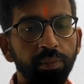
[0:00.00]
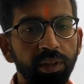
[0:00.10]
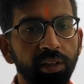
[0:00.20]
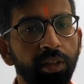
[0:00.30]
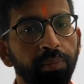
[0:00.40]
सब
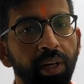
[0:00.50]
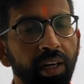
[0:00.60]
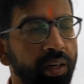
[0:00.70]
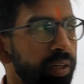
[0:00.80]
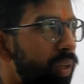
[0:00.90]
में से
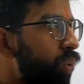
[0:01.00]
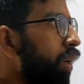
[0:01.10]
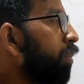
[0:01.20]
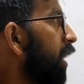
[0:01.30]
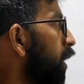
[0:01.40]
सब्ट्रैक्ट करता हूँ
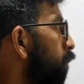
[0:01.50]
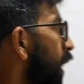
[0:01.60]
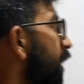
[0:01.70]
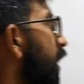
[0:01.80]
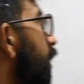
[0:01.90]
या मल्टीप्लाई या